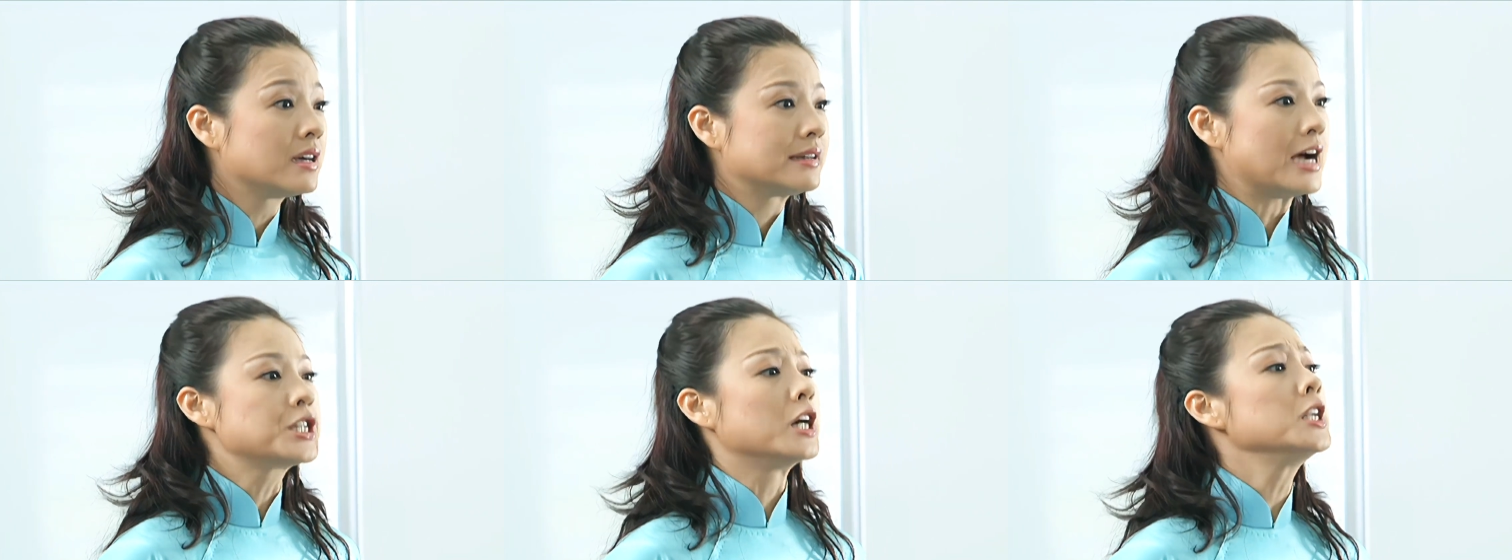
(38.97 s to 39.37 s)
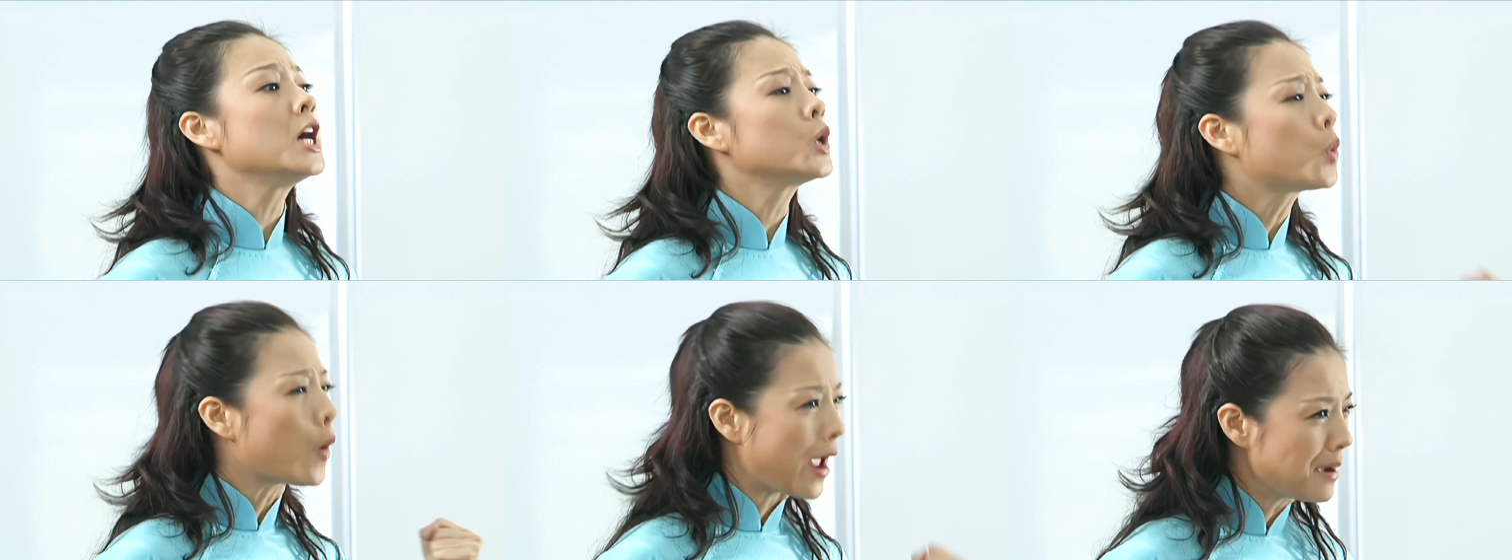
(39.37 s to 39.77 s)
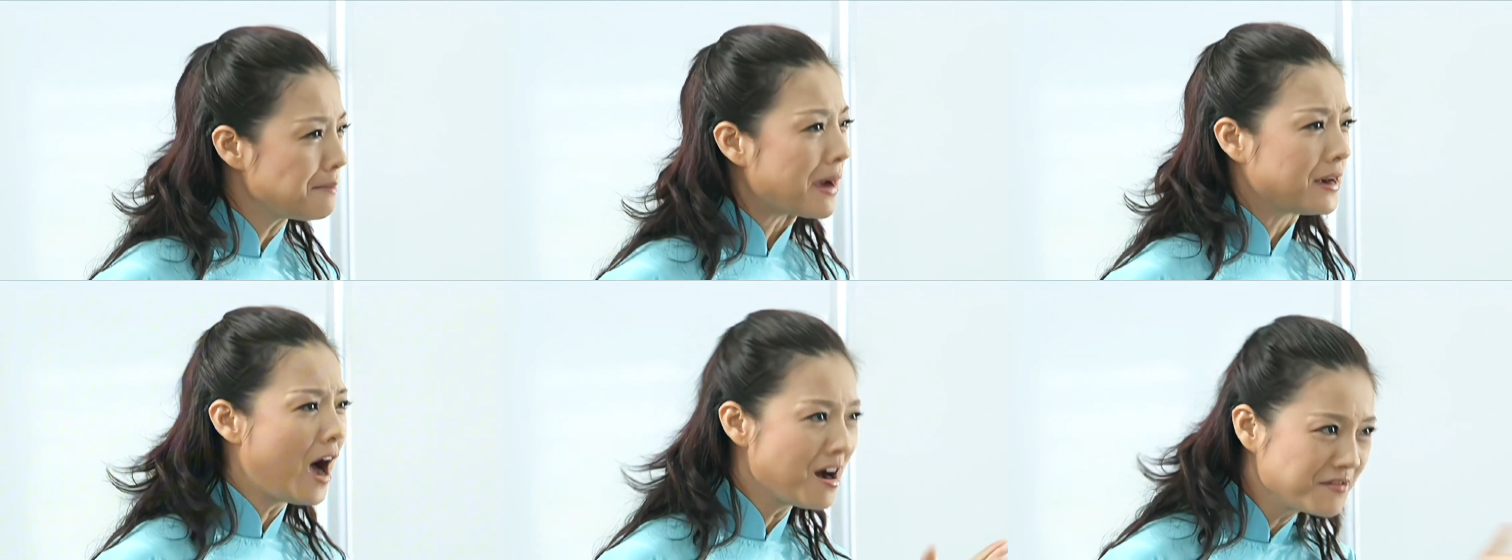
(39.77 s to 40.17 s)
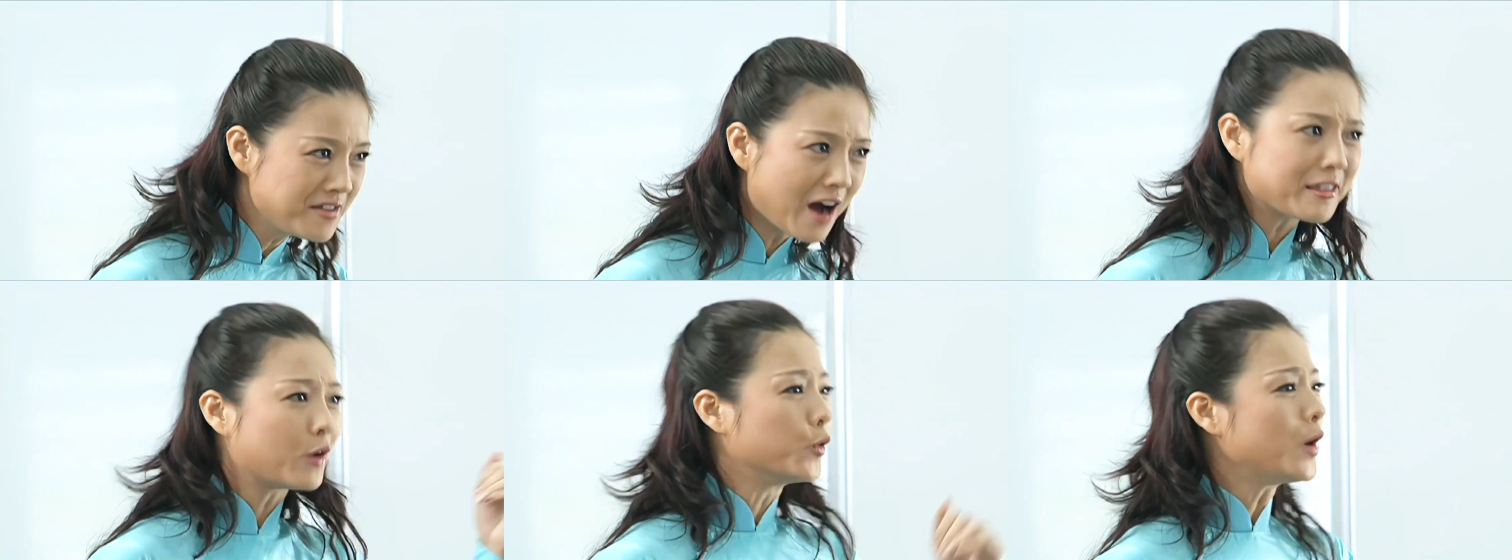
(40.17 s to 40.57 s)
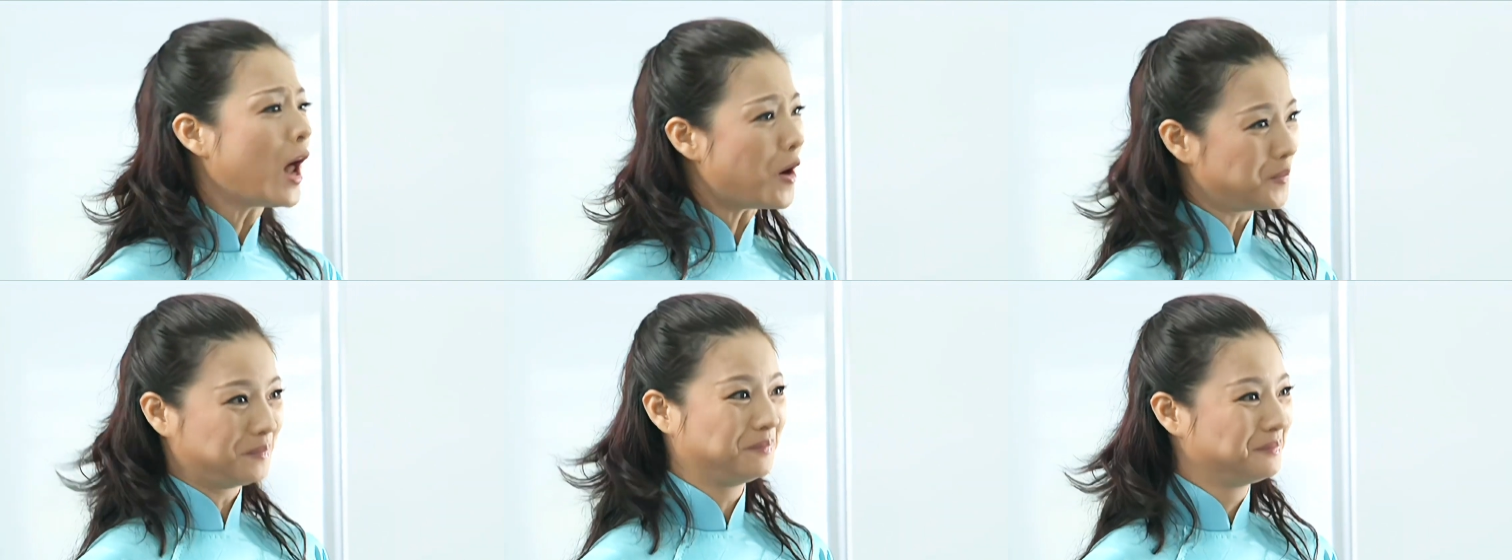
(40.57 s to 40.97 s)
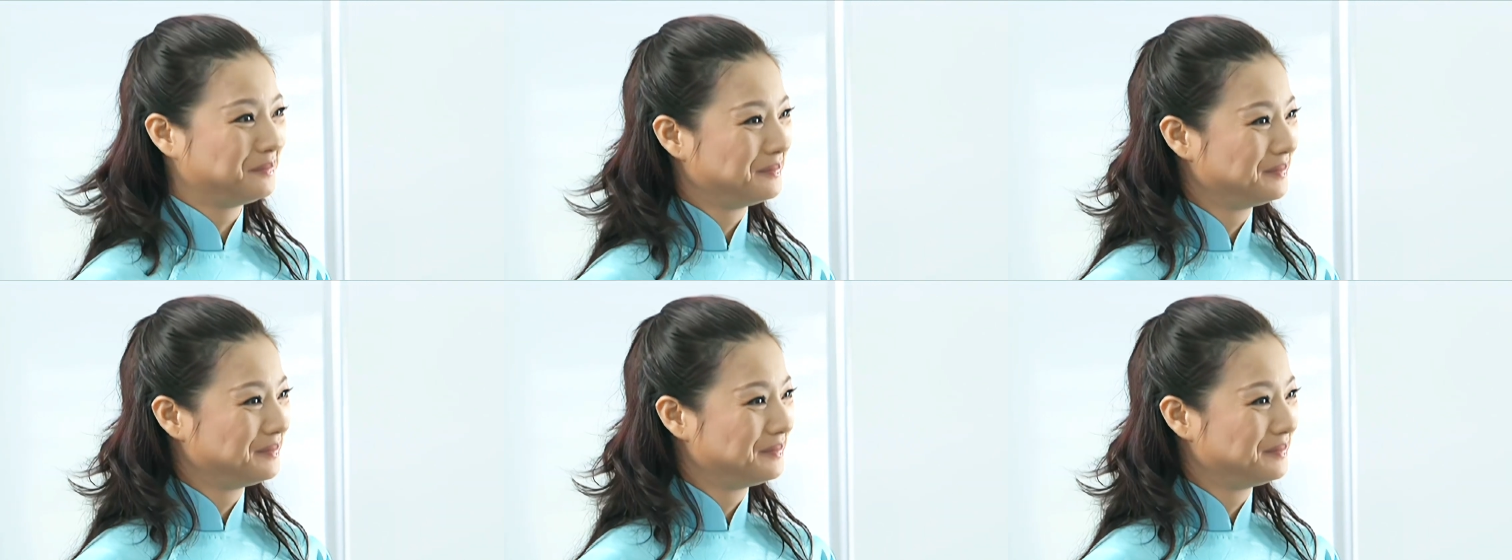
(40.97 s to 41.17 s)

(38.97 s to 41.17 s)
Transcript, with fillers: đã trở nên khỏe mạnh hơn nhờ vào ngủ đông.